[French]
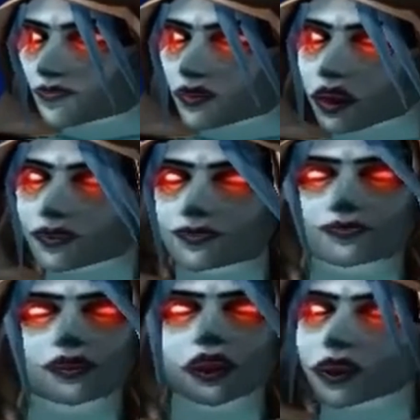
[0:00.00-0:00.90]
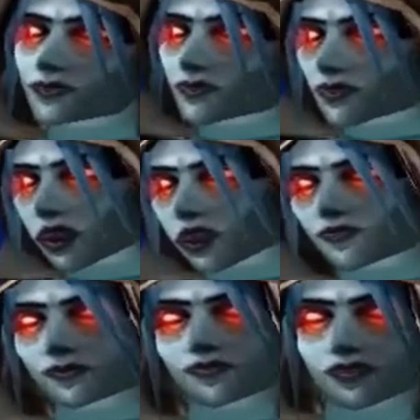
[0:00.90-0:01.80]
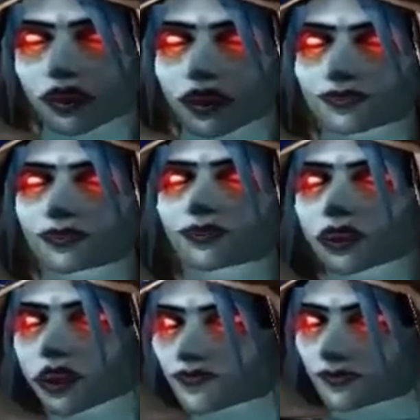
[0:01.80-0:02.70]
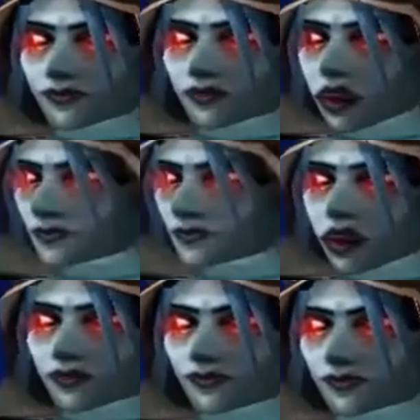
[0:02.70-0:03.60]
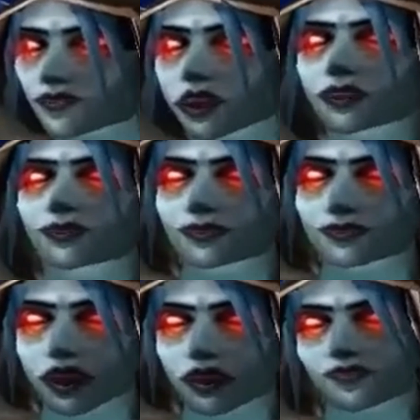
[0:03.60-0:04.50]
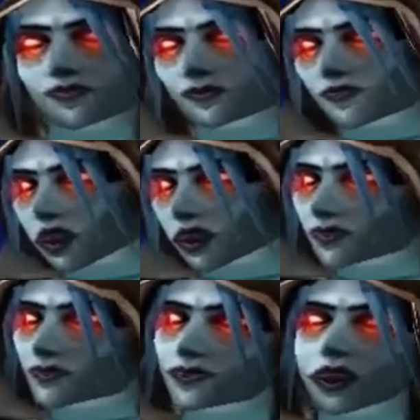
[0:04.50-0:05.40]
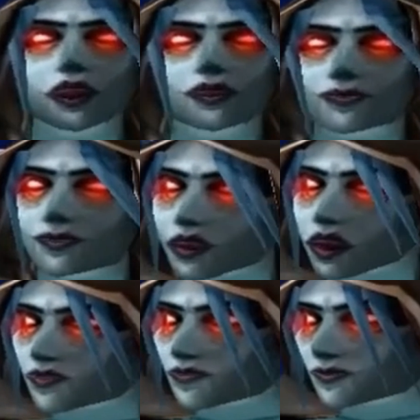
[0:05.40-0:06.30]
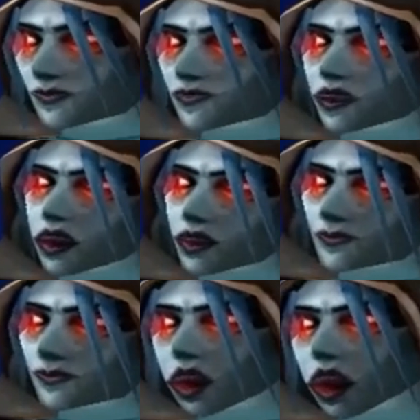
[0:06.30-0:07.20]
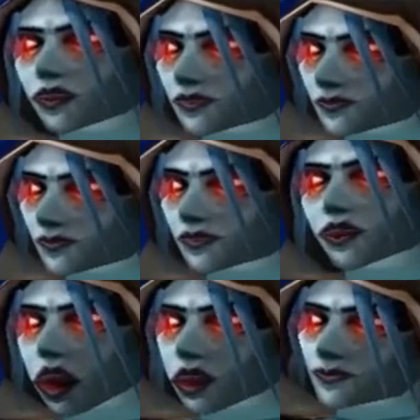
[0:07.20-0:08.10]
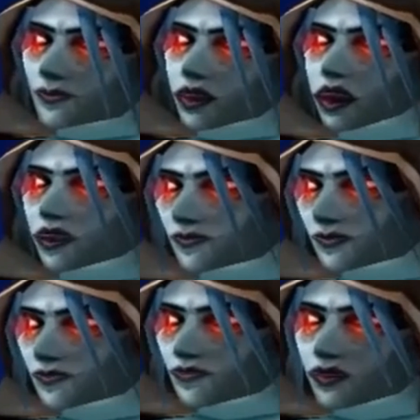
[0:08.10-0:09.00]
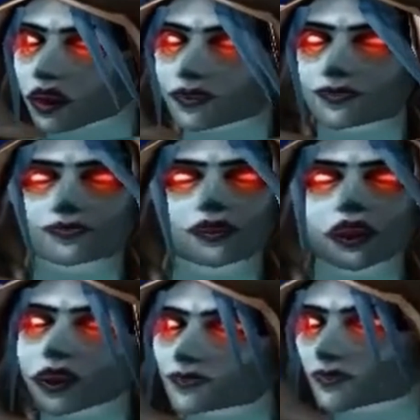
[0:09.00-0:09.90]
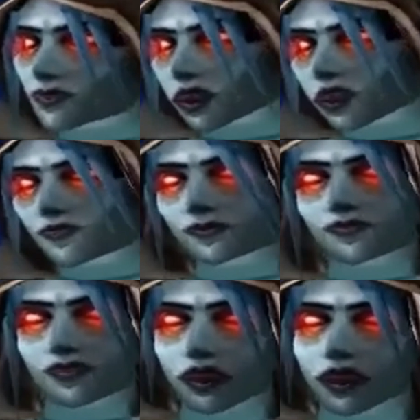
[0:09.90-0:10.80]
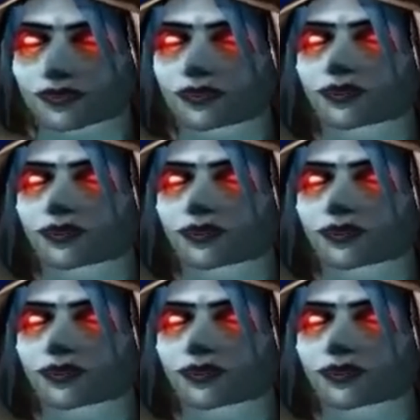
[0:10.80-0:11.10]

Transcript: J'ai déjà trop vécu comme une esclave, seigneur de l'effroi. Je ne briderai pas ma liberté en vous abandonnant mon destin. Soyez prête. Varimatra s'attaquera bientôt.